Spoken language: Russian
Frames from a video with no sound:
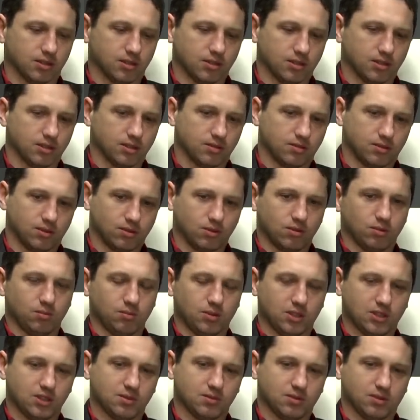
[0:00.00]
То есть в
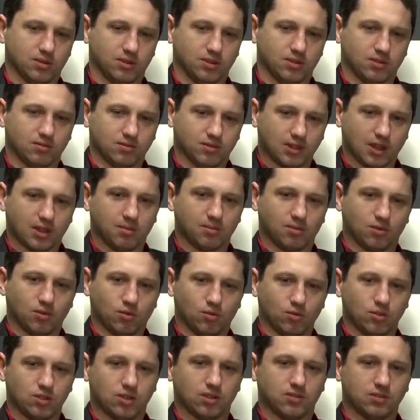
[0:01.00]
Ютубе там
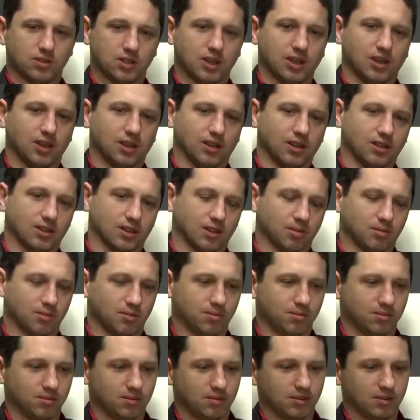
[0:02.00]
куча всяких там